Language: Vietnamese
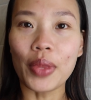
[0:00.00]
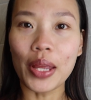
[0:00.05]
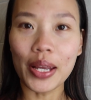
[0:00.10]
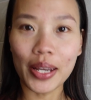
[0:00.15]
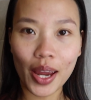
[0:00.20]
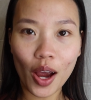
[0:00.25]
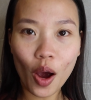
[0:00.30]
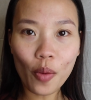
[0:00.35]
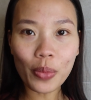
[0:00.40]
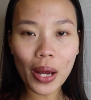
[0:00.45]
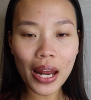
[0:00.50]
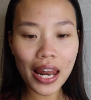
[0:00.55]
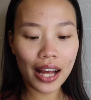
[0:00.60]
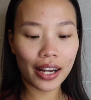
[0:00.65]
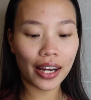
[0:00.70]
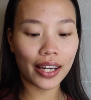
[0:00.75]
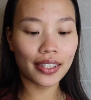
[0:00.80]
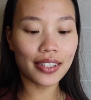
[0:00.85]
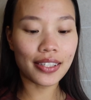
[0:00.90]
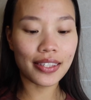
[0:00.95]
Ngày hôm nay là
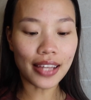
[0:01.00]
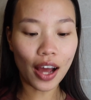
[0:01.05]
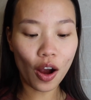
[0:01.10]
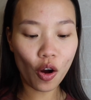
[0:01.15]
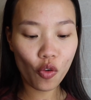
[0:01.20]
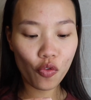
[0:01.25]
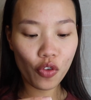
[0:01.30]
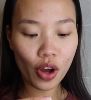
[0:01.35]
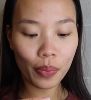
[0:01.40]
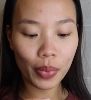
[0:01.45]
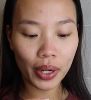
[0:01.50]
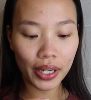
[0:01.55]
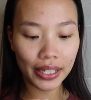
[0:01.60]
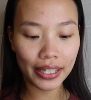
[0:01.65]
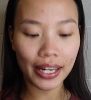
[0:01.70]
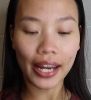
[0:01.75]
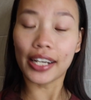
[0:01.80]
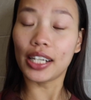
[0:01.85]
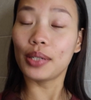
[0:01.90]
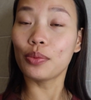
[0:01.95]
ngày thứ sáu và mình
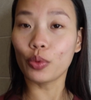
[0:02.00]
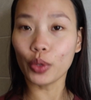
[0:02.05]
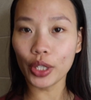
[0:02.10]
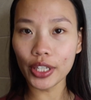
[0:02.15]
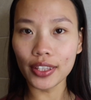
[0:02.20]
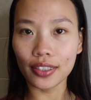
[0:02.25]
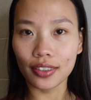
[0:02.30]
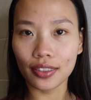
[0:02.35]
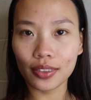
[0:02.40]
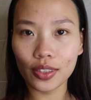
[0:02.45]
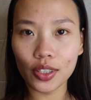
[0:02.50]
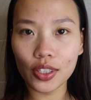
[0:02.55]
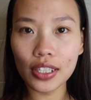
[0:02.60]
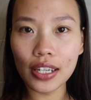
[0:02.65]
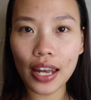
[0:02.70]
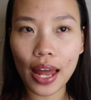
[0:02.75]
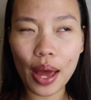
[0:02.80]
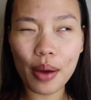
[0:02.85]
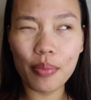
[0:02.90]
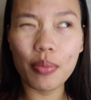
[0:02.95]
nảy ra một ý tưởng đó chính
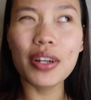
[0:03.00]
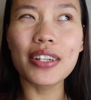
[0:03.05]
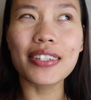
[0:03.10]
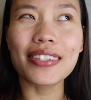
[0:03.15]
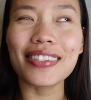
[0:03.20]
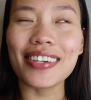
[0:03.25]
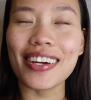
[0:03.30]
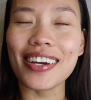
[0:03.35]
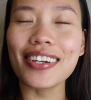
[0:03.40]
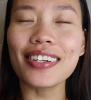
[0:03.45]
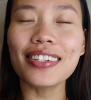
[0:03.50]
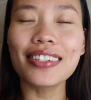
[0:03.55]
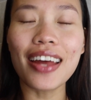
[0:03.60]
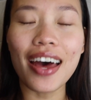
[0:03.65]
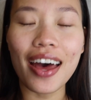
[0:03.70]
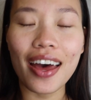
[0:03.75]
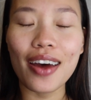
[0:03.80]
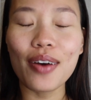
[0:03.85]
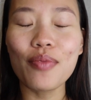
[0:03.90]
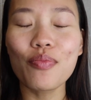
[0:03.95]
là mình sẽ
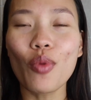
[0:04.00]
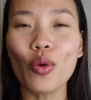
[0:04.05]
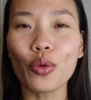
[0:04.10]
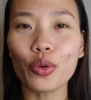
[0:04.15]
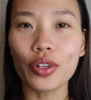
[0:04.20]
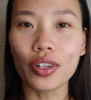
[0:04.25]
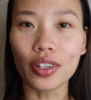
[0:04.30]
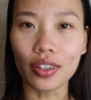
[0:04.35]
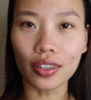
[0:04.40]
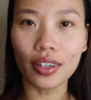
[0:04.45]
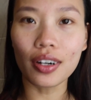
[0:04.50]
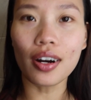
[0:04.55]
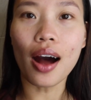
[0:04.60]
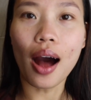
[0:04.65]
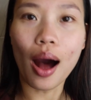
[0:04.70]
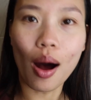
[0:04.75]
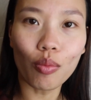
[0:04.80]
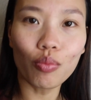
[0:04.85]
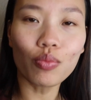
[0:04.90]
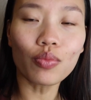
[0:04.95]
để một nửa
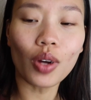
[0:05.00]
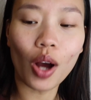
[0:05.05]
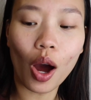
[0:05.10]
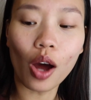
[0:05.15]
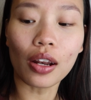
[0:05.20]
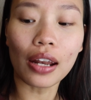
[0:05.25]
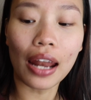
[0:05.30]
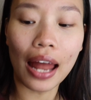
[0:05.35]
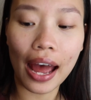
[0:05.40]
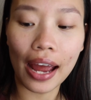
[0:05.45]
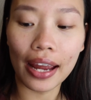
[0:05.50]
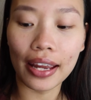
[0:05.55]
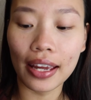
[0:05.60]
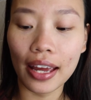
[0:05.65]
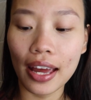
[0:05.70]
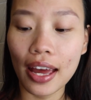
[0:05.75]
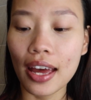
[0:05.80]
ống còn lại